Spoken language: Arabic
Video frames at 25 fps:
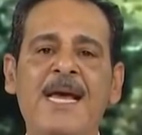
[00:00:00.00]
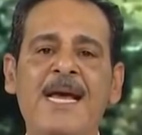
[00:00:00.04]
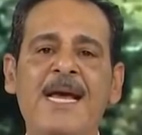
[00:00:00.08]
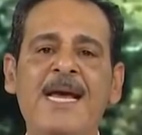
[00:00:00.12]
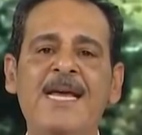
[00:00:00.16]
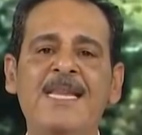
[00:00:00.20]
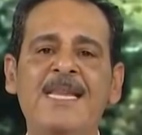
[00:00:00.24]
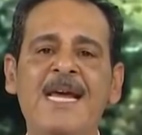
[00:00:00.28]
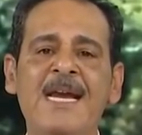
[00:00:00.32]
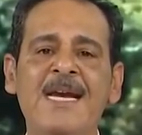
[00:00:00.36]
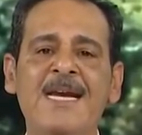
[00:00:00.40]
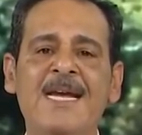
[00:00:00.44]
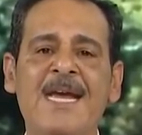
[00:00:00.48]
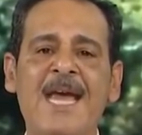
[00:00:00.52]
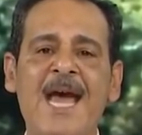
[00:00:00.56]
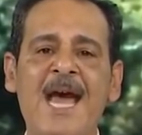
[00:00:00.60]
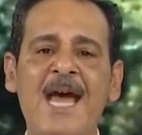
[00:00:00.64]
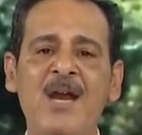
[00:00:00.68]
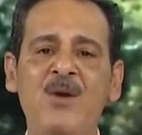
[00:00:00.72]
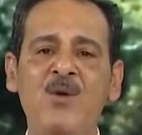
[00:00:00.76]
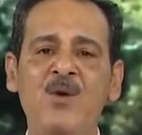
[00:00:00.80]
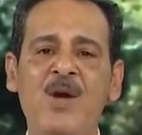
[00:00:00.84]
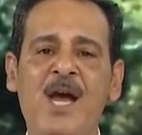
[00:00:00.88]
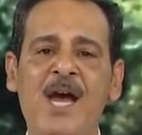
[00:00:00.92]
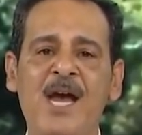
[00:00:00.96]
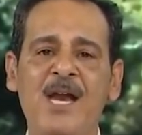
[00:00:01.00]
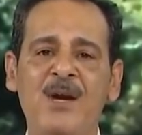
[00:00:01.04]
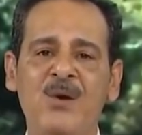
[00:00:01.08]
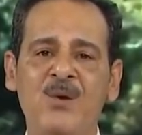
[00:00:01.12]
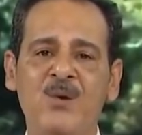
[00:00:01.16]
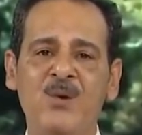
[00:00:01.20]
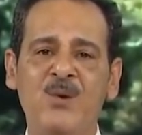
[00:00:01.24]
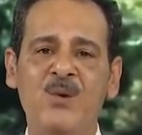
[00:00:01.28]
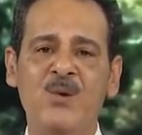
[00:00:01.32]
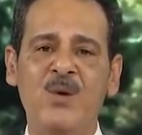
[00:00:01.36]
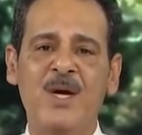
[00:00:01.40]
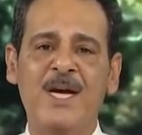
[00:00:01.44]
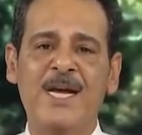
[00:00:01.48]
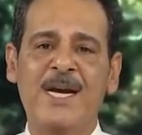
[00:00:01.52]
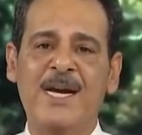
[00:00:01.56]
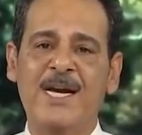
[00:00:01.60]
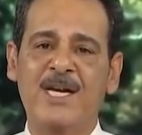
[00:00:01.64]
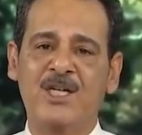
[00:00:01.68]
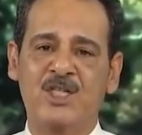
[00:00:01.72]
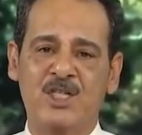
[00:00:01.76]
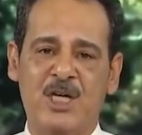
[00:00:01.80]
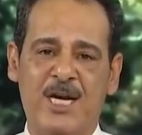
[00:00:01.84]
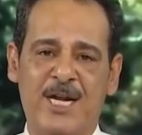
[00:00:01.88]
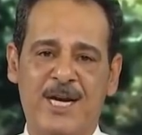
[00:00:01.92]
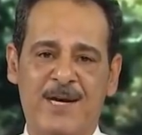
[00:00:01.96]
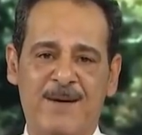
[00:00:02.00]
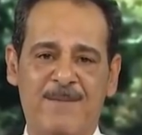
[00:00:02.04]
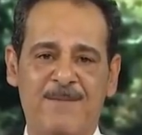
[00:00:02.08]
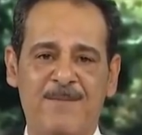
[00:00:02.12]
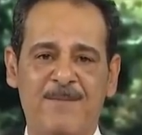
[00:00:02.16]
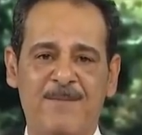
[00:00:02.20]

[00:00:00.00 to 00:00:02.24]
اذا كانوا يحنوا الرجلين